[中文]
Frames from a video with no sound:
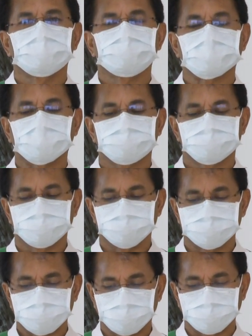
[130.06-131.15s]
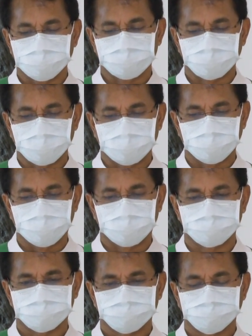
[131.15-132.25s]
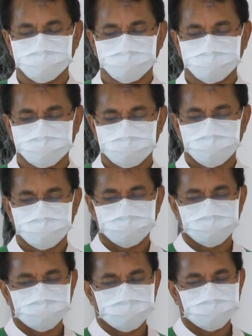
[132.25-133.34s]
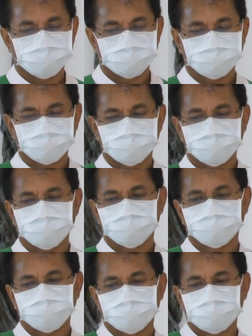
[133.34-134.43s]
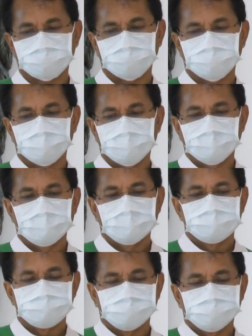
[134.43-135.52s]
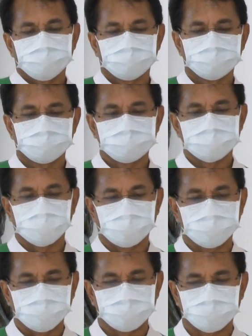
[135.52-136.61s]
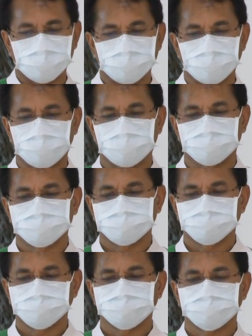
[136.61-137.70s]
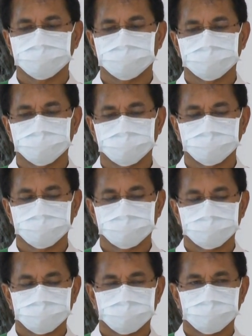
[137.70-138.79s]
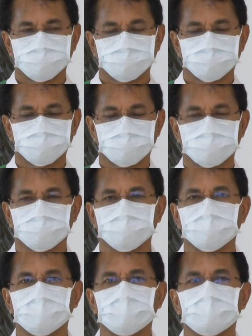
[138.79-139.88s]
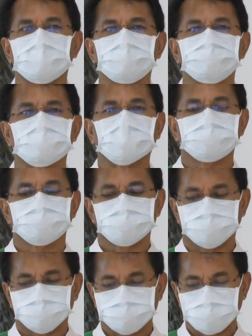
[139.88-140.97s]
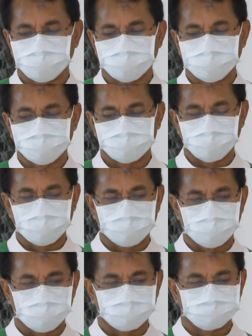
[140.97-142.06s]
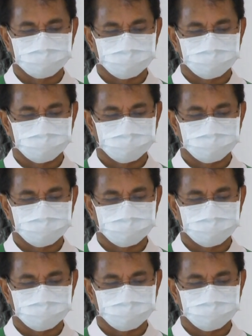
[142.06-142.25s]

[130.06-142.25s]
上主，求你垂怜。上主，求你垂怜。基督，求你垂怜。基督求你垂怜，上主求你垂怜，